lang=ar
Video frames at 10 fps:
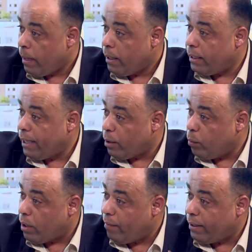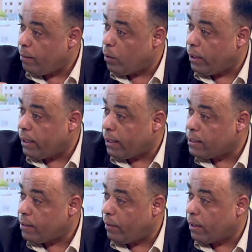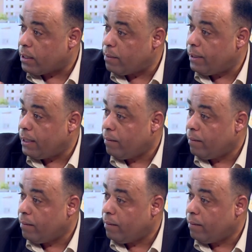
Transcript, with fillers: اداره مكافحه المخدرات الصفحه الرسميه